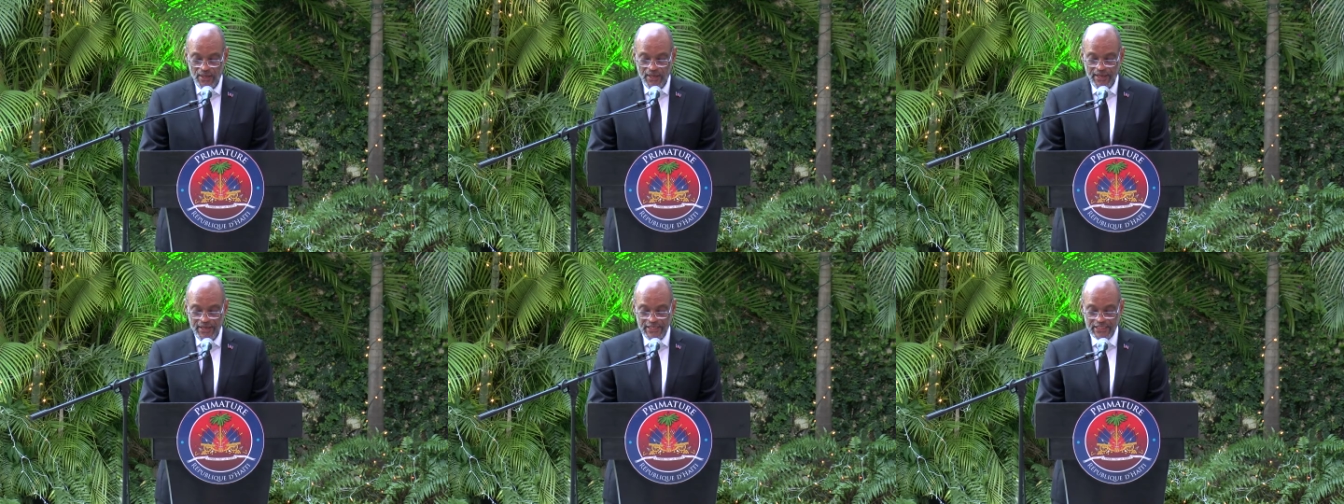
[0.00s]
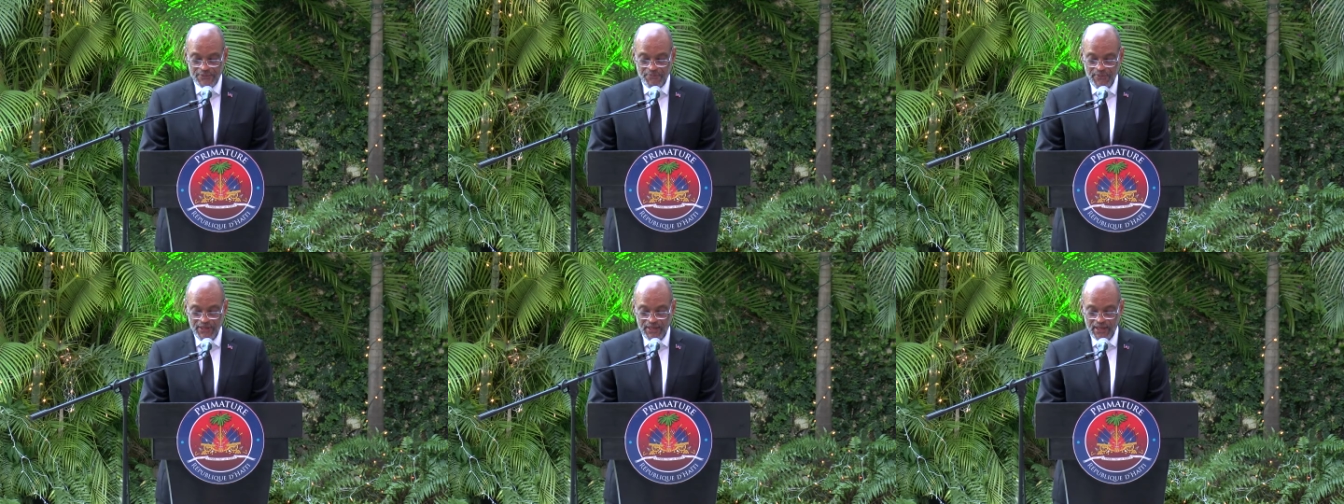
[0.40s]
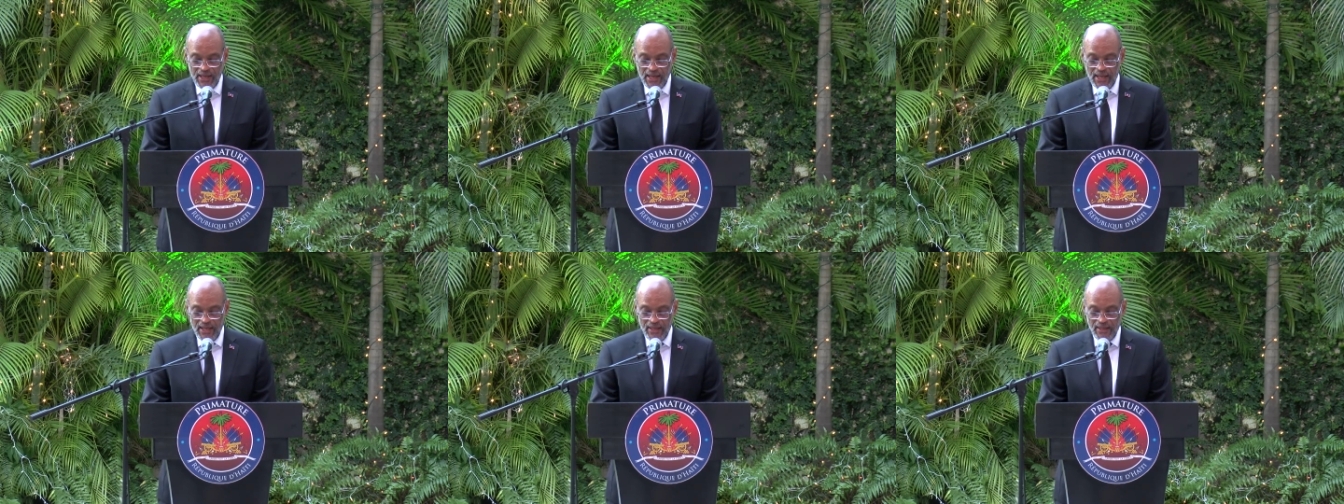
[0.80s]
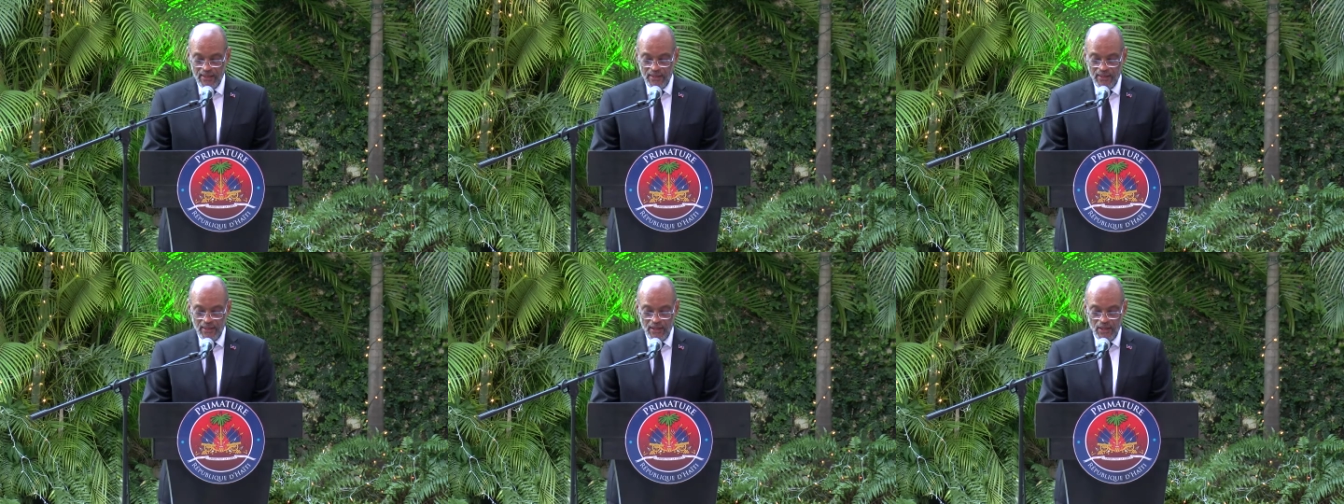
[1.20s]
inspirera
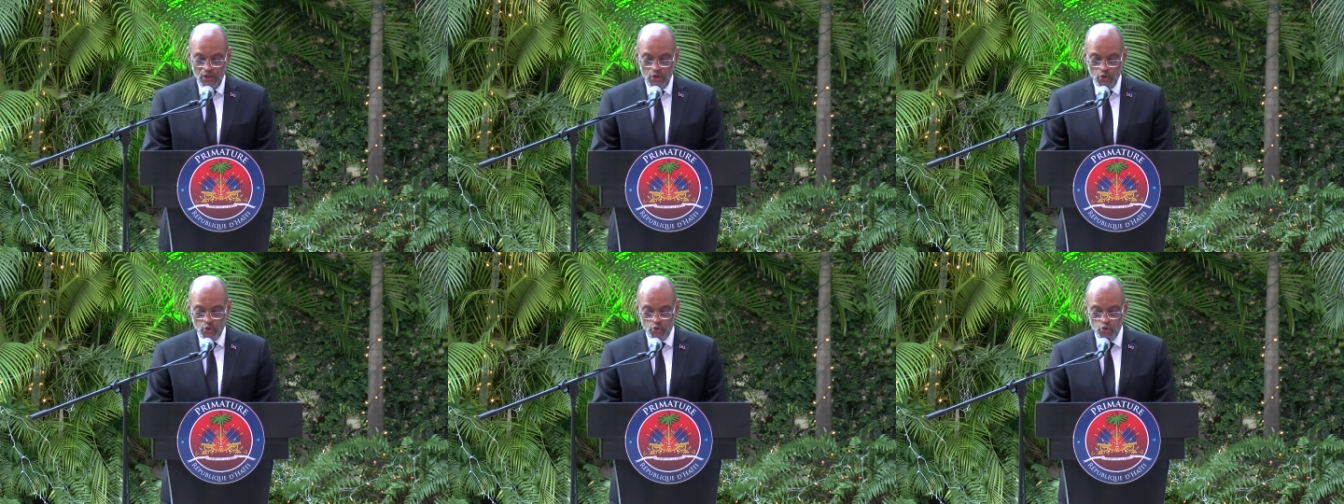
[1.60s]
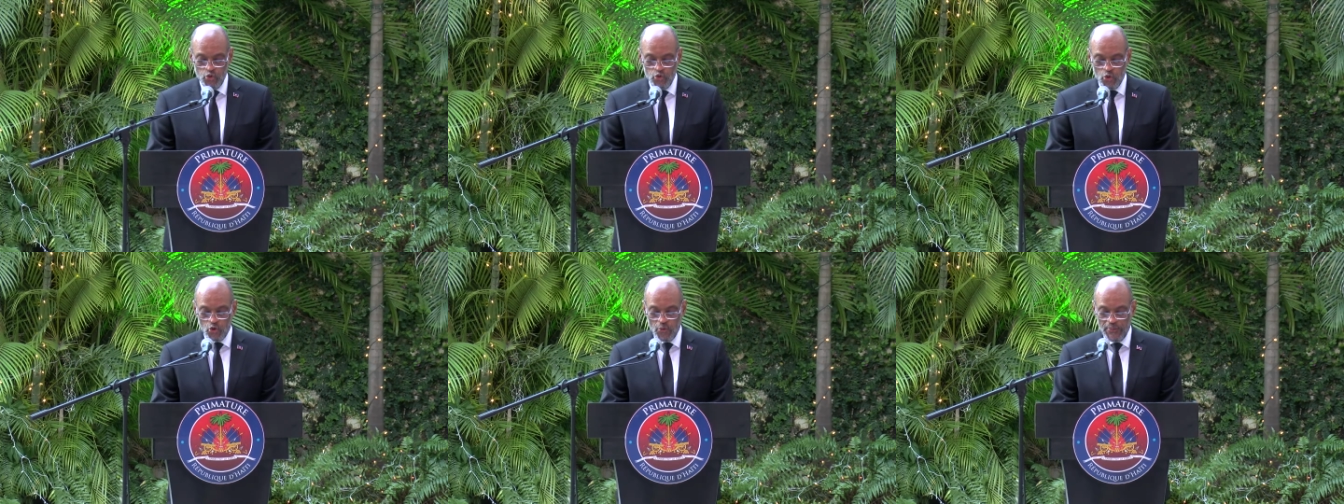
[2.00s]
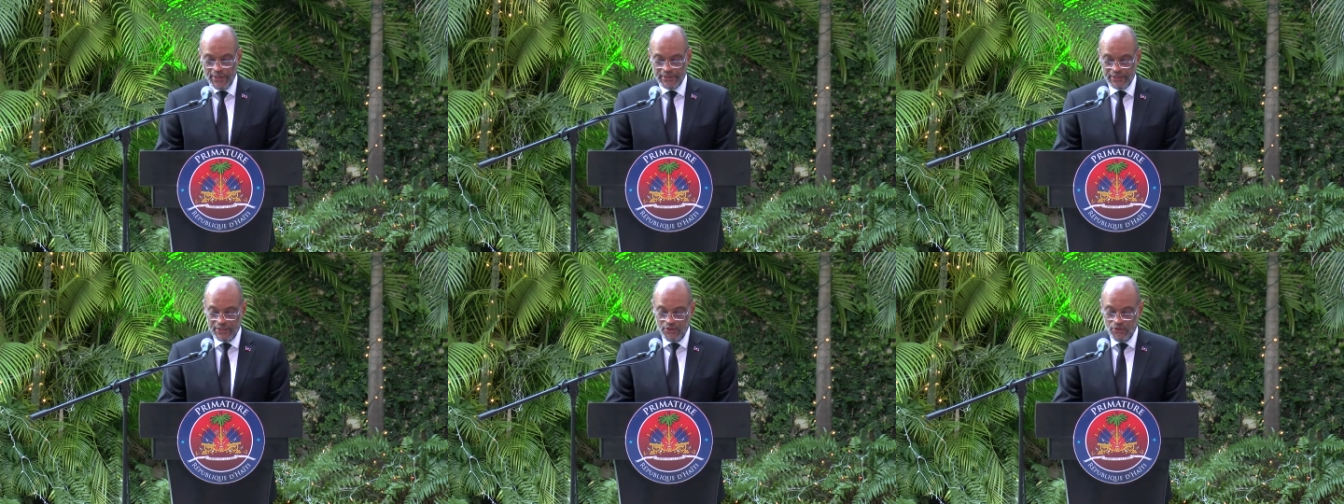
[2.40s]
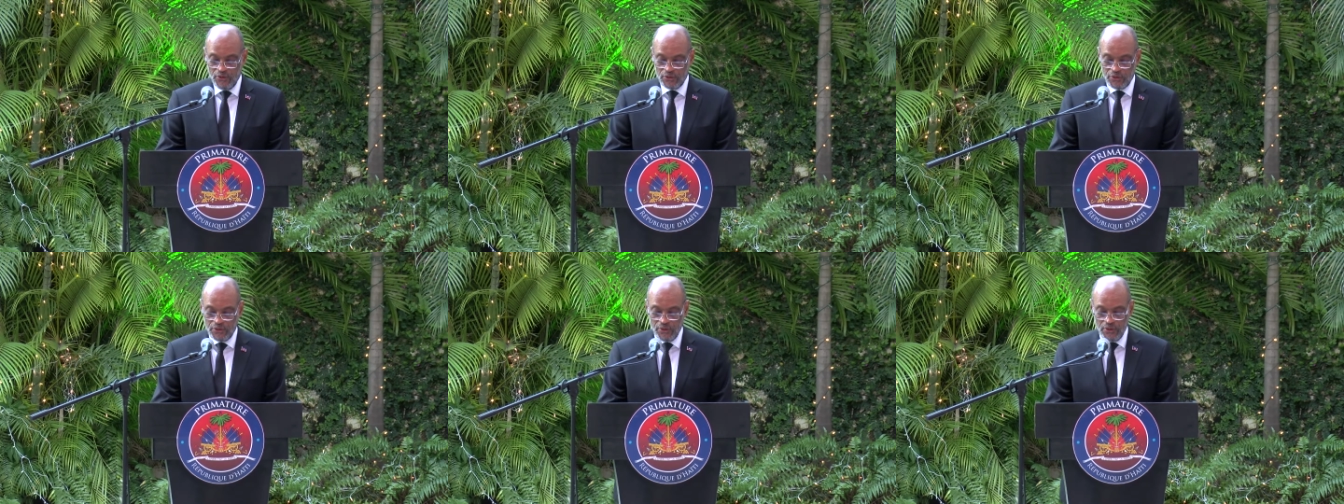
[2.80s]
tous nos
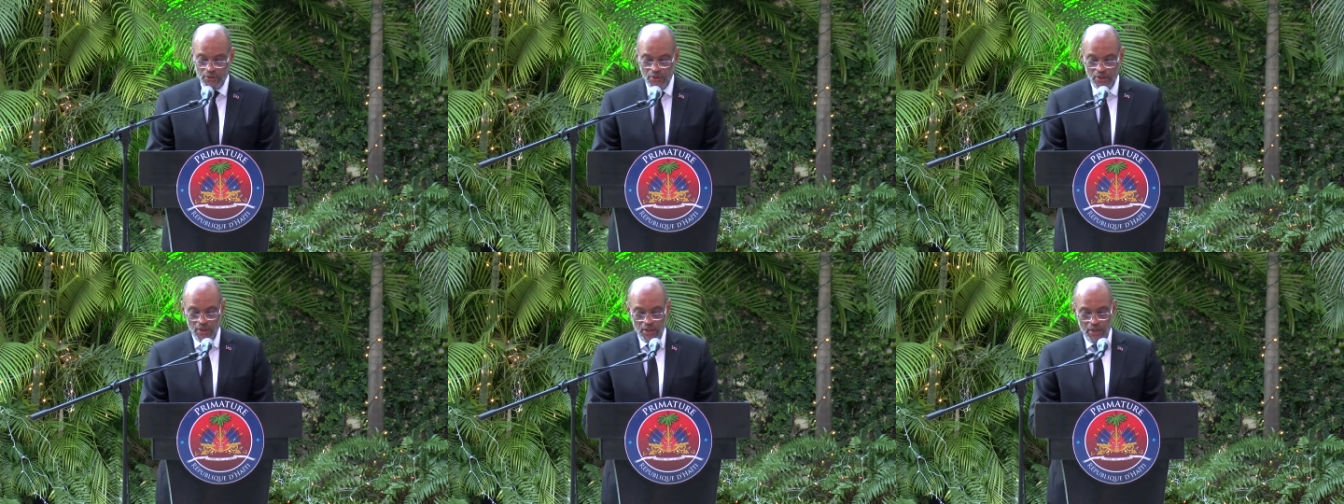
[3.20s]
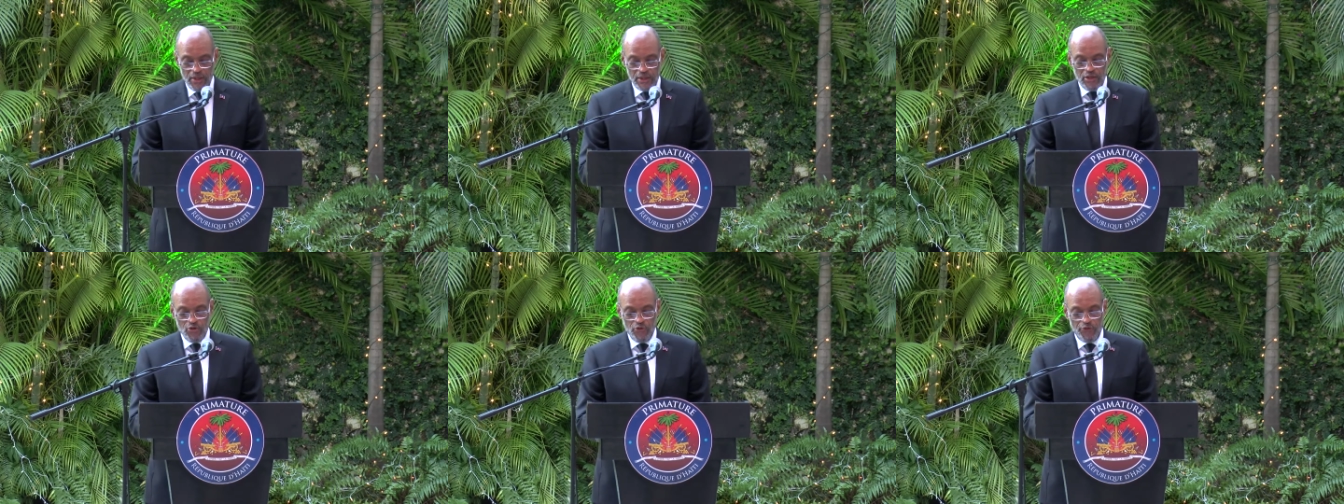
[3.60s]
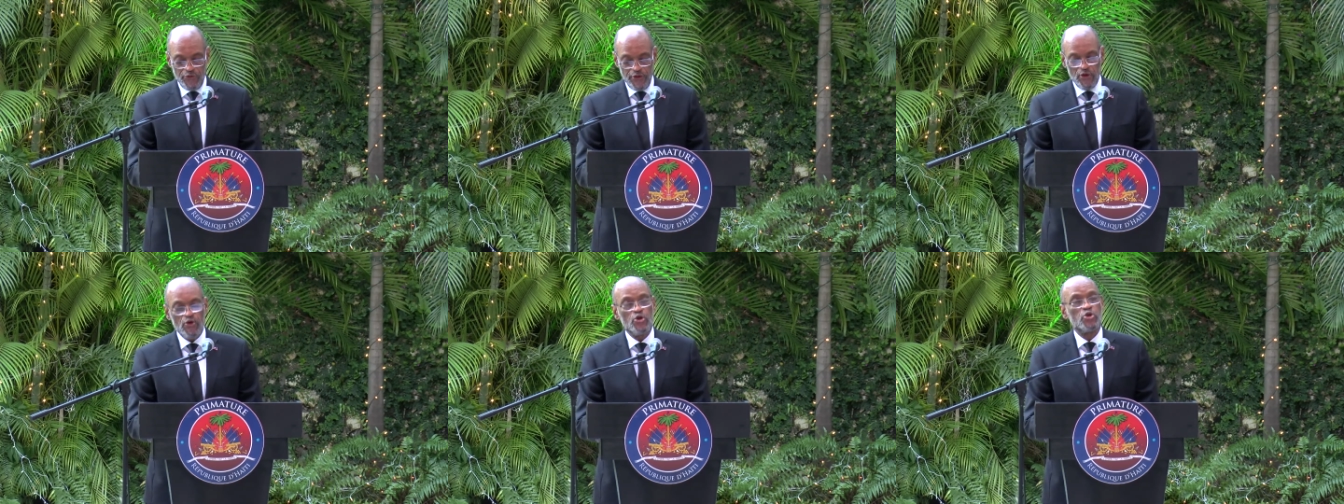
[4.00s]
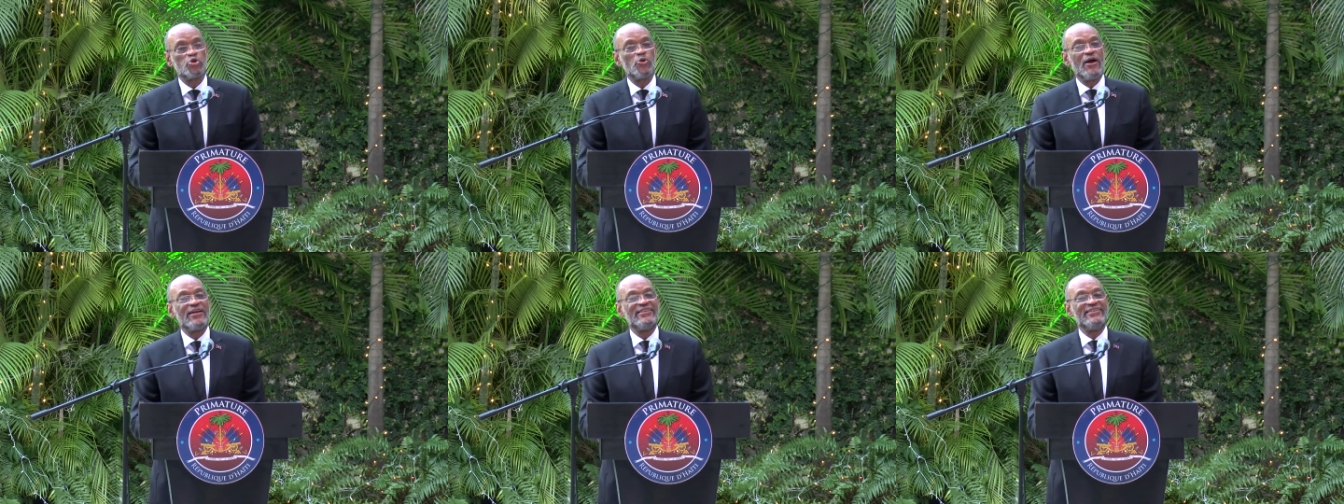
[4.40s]
compatriotes qui ont fait un
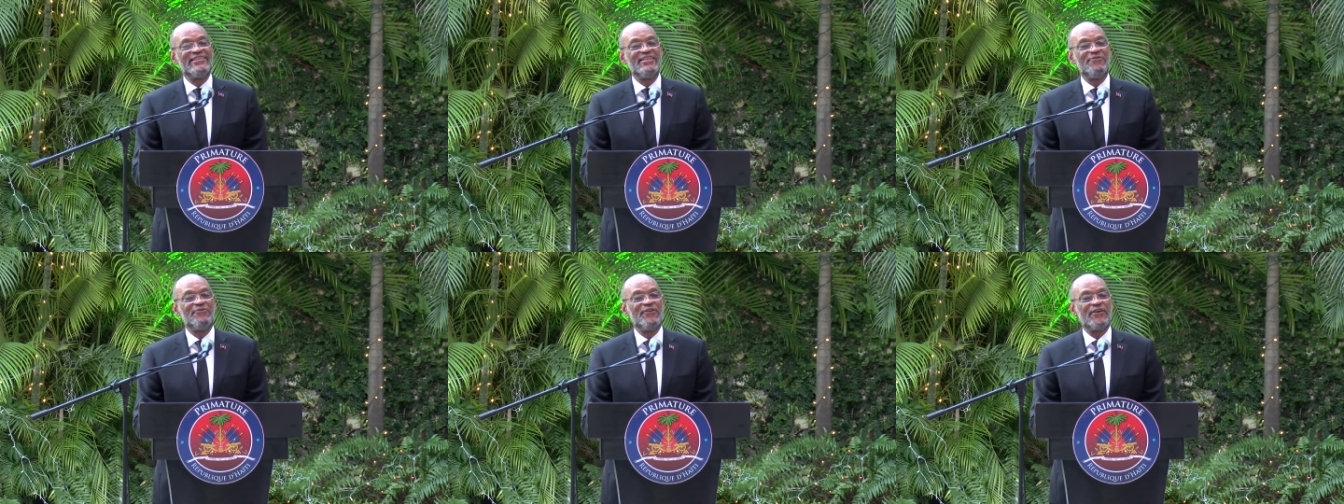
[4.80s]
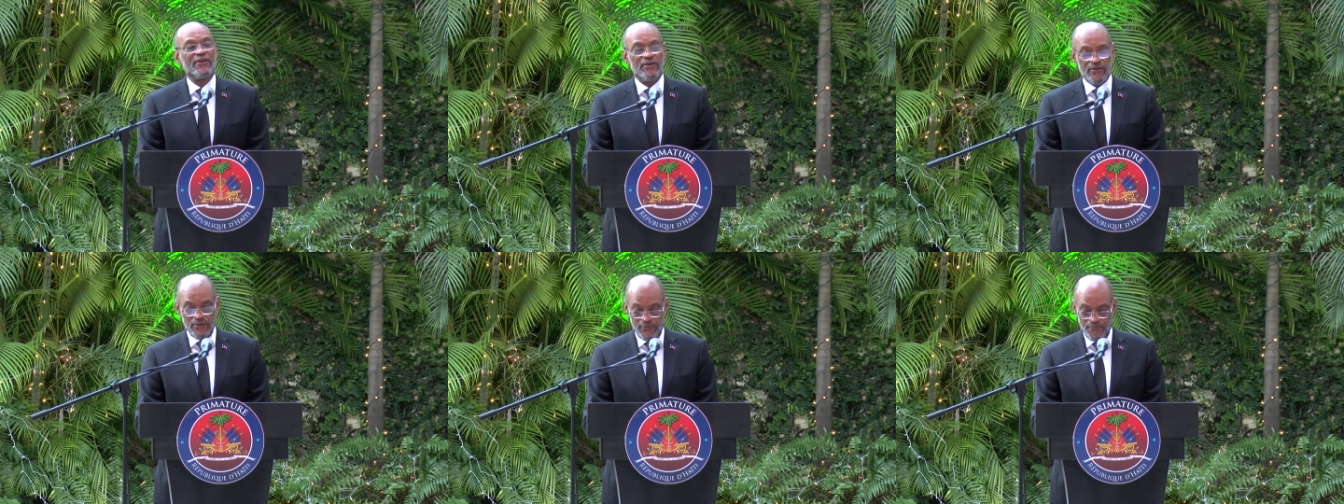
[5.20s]
choix différent